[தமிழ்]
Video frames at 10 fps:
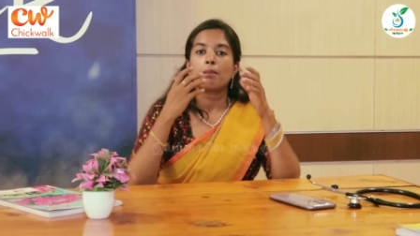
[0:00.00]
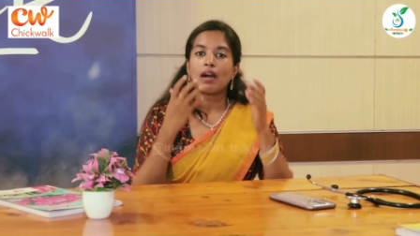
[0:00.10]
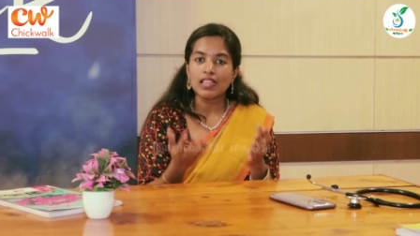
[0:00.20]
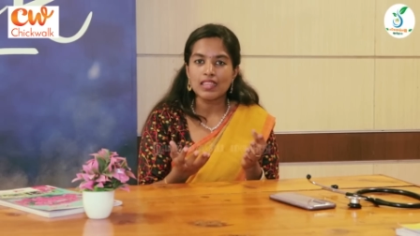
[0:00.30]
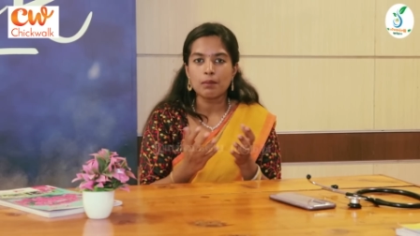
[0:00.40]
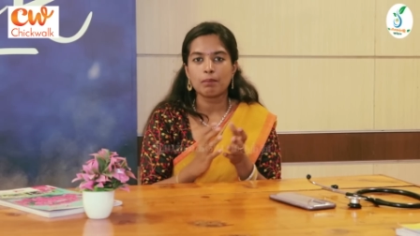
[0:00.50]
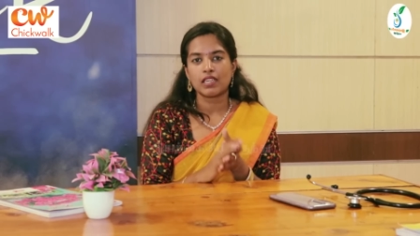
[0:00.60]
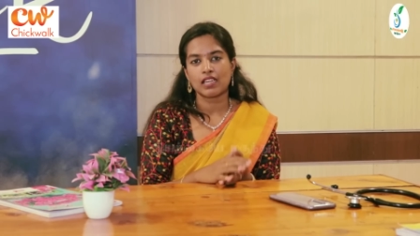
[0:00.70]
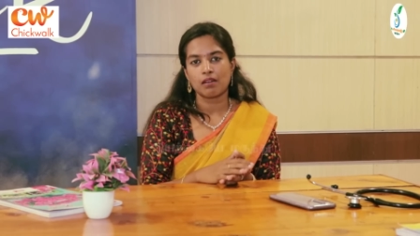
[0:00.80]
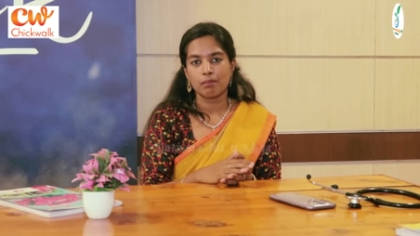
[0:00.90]

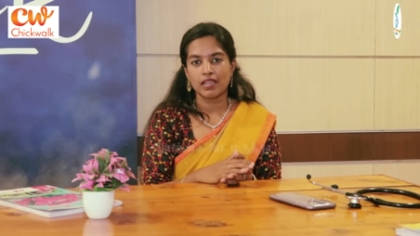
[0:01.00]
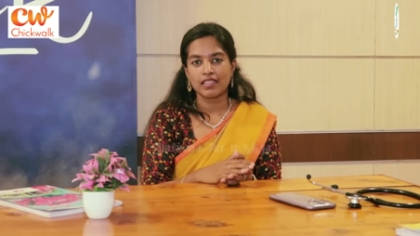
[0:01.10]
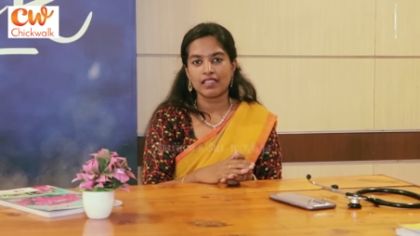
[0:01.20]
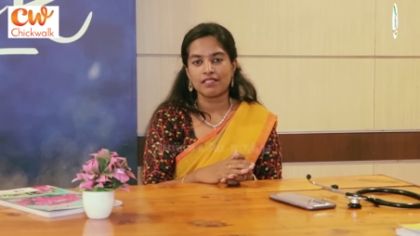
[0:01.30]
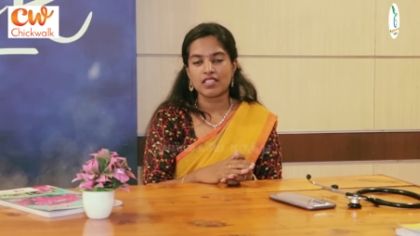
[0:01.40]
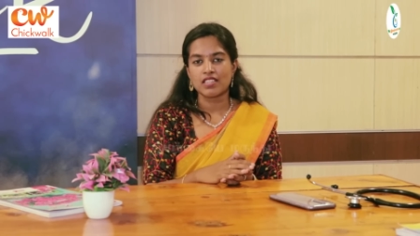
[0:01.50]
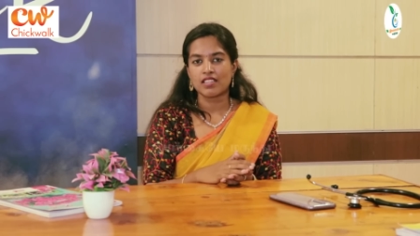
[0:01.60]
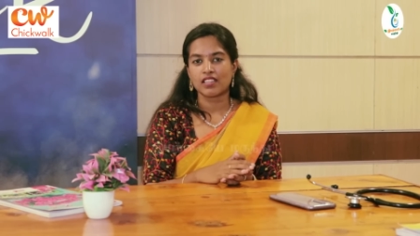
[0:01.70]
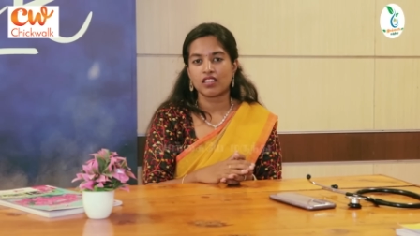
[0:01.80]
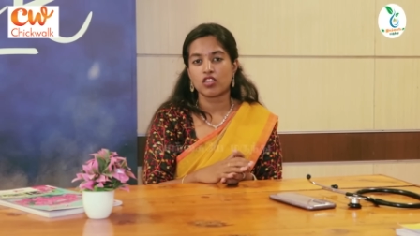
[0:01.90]
பலதரப்பட்ட கம்ப்ளைண்ட்கள் வந்துட்டு
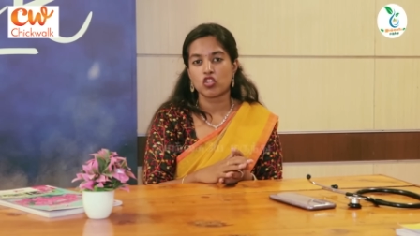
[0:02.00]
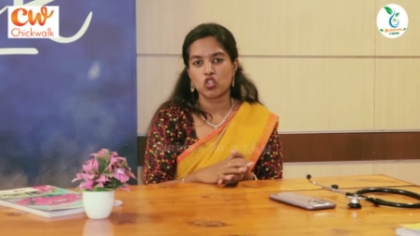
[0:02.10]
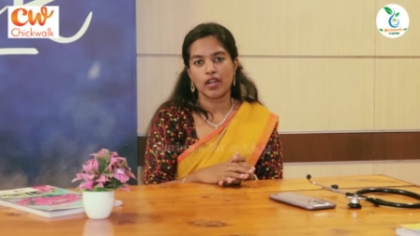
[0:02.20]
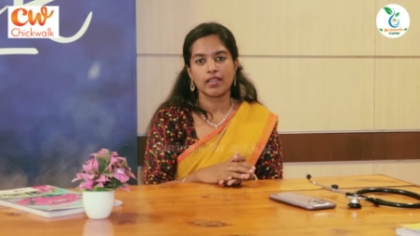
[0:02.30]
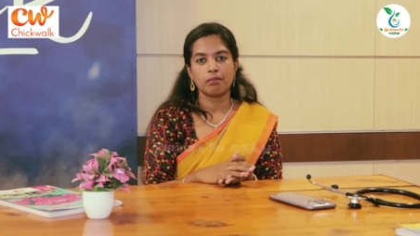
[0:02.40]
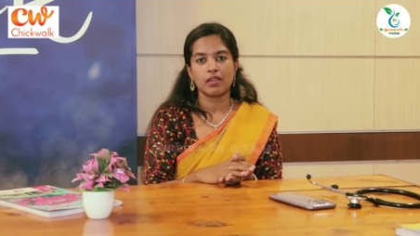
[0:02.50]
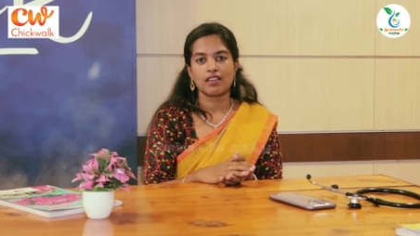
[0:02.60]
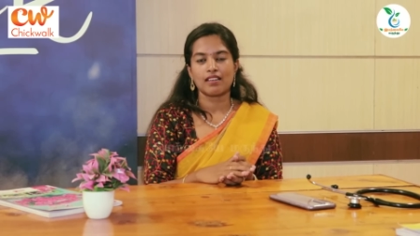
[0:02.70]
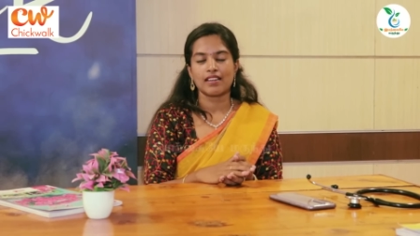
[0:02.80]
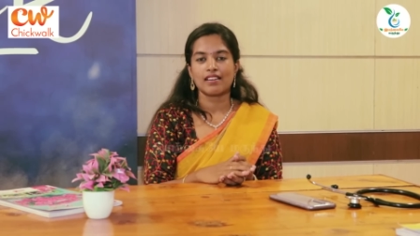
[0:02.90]
இருக்குது இந்த ஜாயிண்ட்
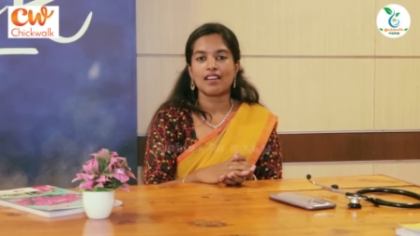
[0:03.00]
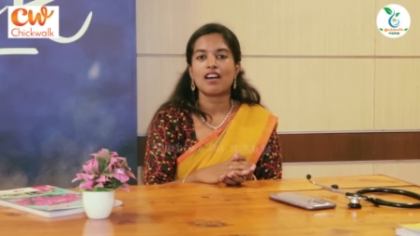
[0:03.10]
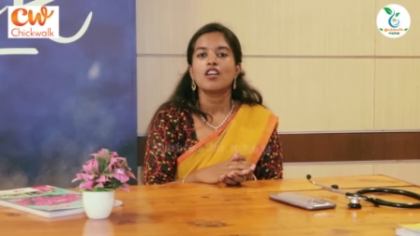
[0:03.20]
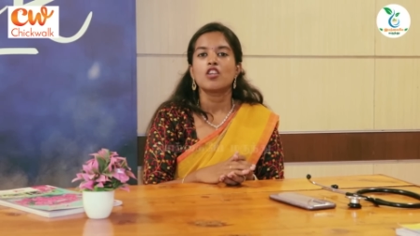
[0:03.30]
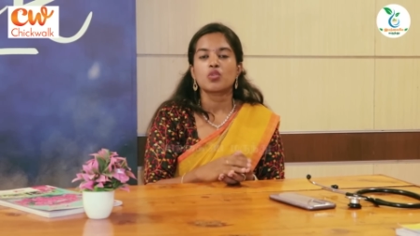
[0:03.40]
பெயின் ரிலேட்டடாக